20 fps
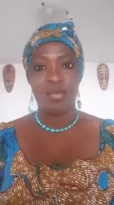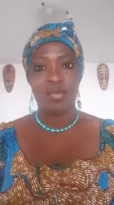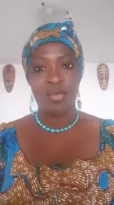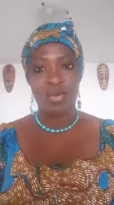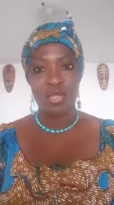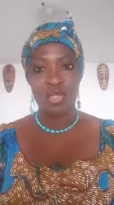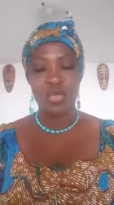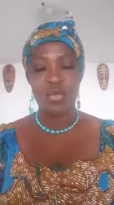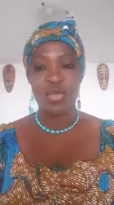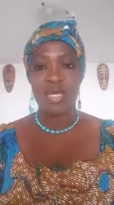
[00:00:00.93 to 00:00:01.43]

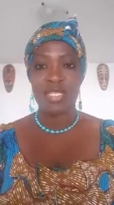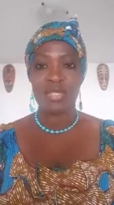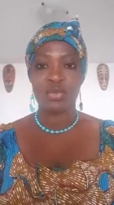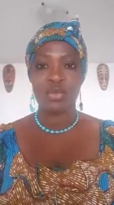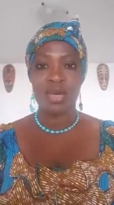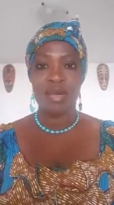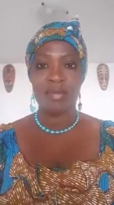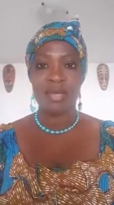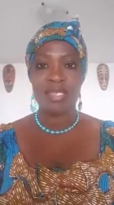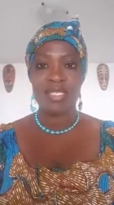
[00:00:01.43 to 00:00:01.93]
Bonjour à
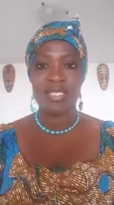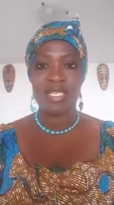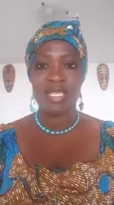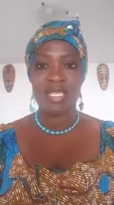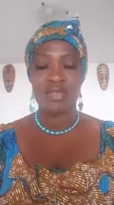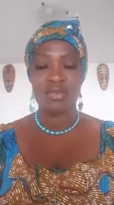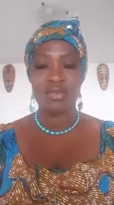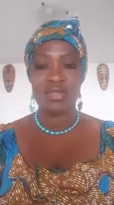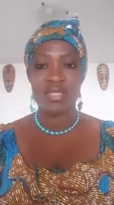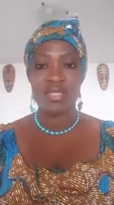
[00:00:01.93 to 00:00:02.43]
toi, ma
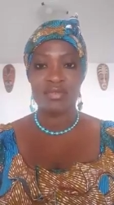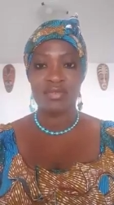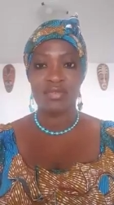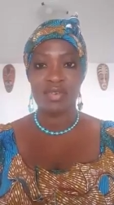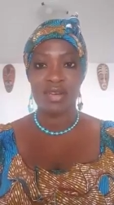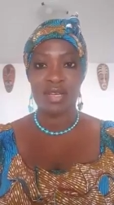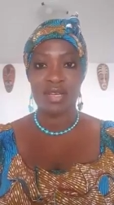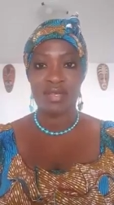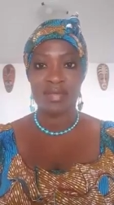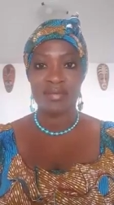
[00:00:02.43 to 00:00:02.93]
chère Côte
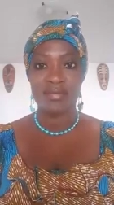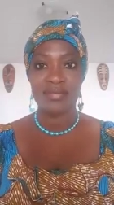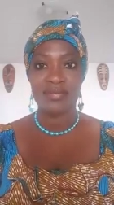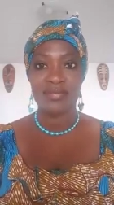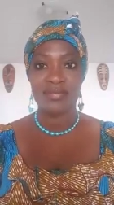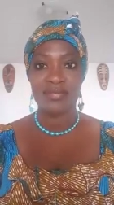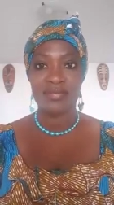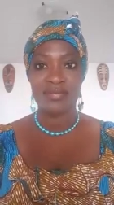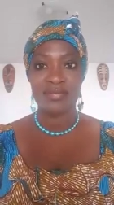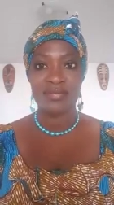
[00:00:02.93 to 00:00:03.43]
d'Ivoire,
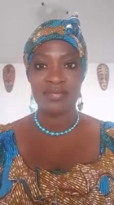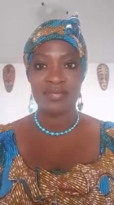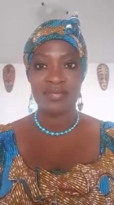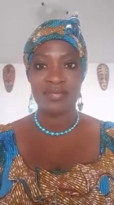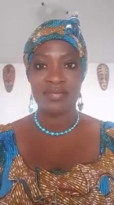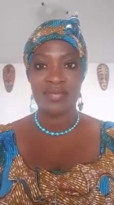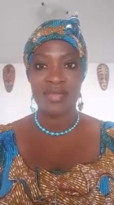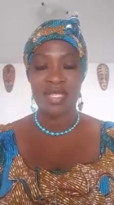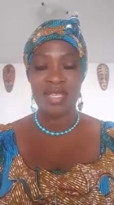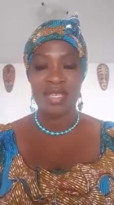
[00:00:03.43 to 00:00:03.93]

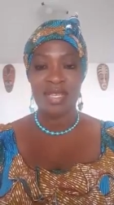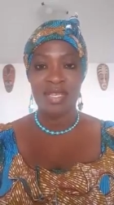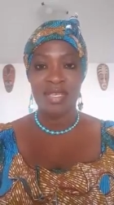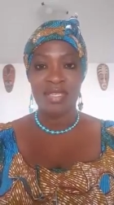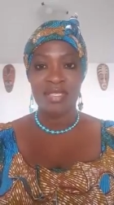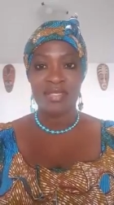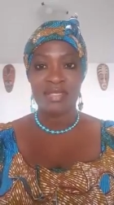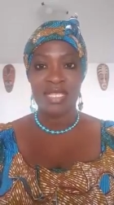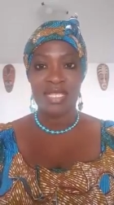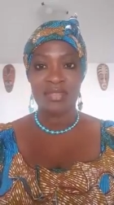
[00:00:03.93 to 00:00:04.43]

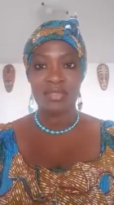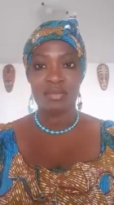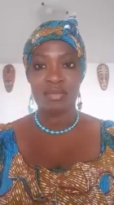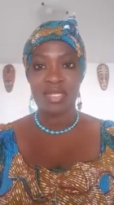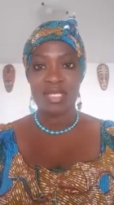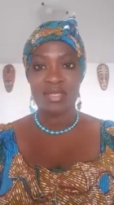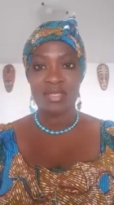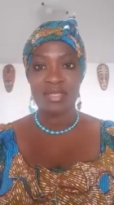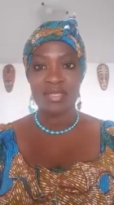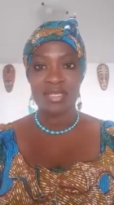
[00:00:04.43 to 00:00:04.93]
terre de
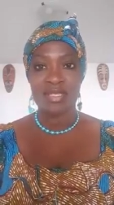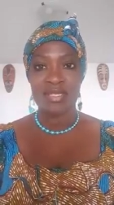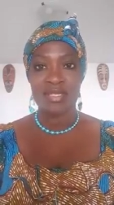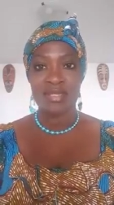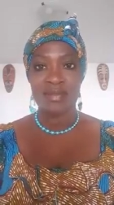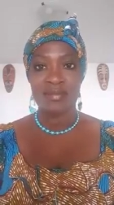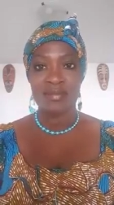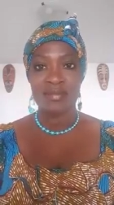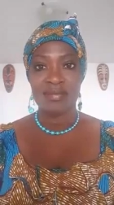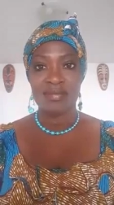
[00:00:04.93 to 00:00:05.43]
mes
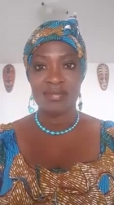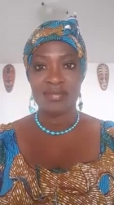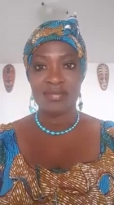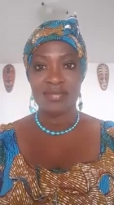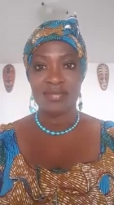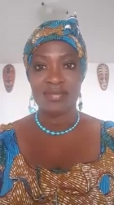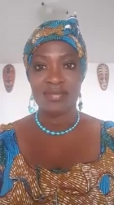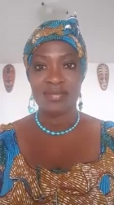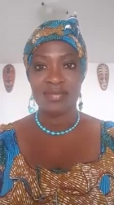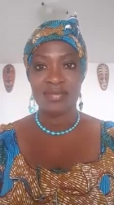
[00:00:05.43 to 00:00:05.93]
ancêtres.
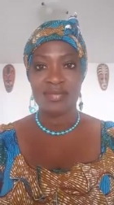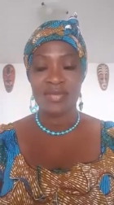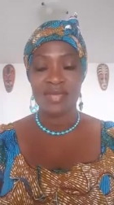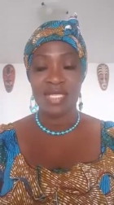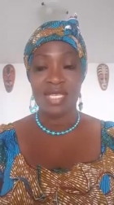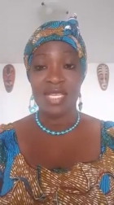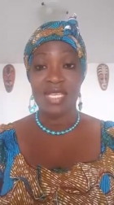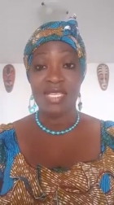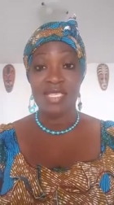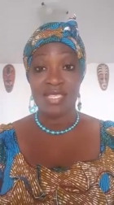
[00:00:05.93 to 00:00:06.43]

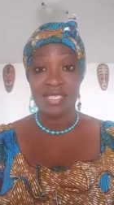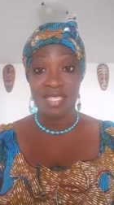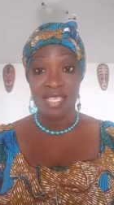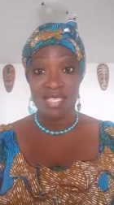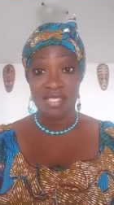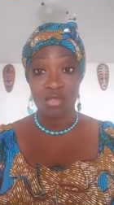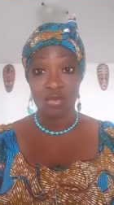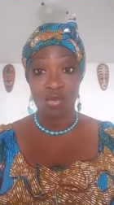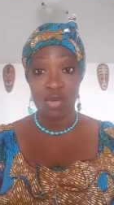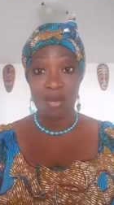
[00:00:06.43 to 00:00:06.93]
C'est
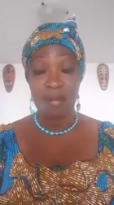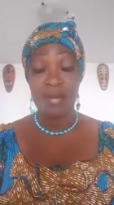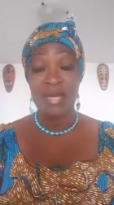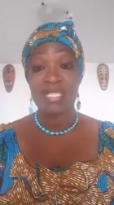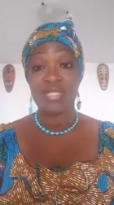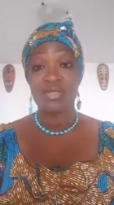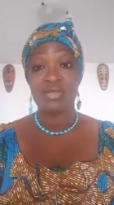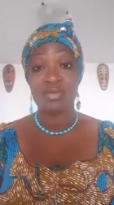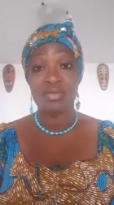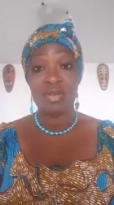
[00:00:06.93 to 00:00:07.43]
à toi
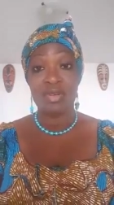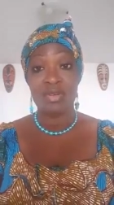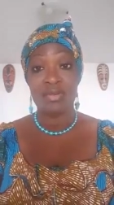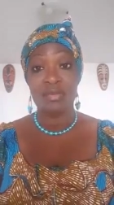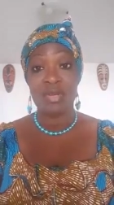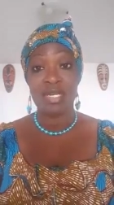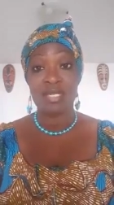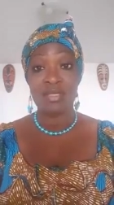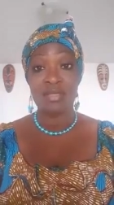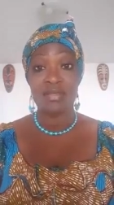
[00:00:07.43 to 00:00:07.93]

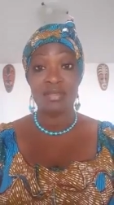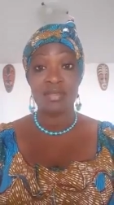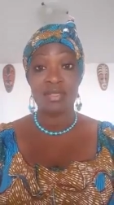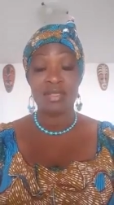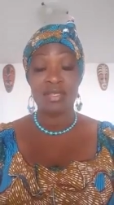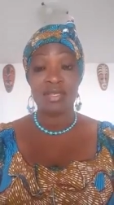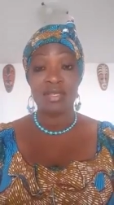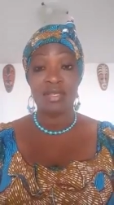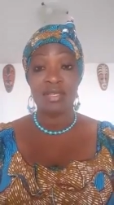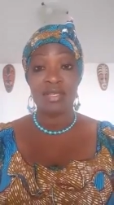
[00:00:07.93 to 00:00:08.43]
particulièrement
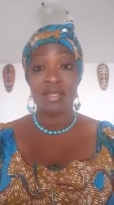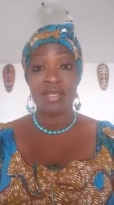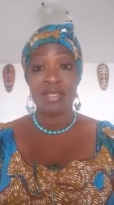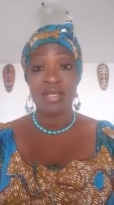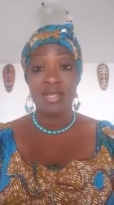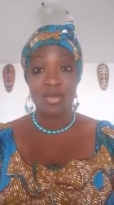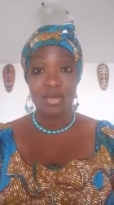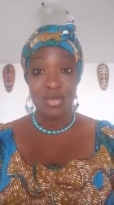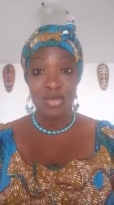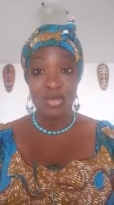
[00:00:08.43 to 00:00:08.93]

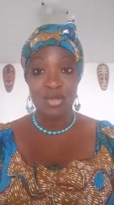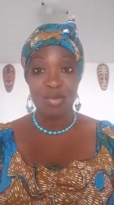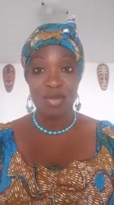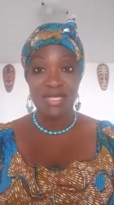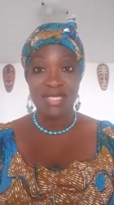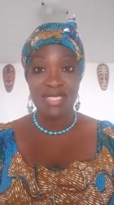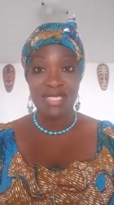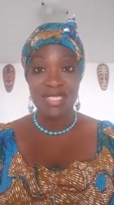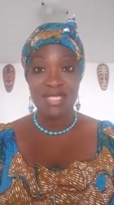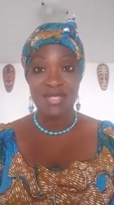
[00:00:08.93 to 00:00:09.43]
que je
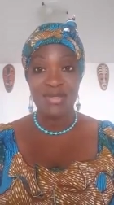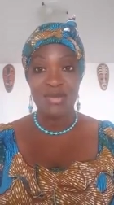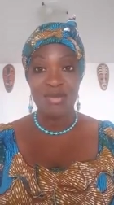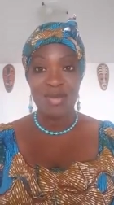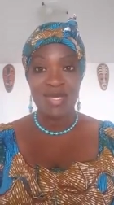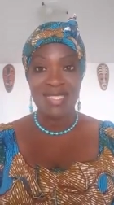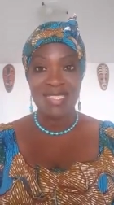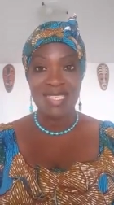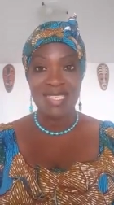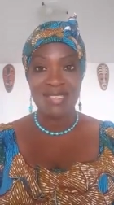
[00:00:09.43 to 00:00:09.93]
m'adresse ce
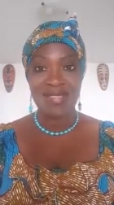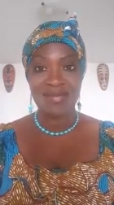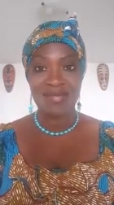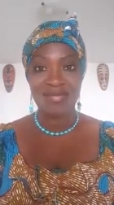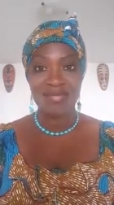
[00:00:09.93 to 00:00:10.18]
matin.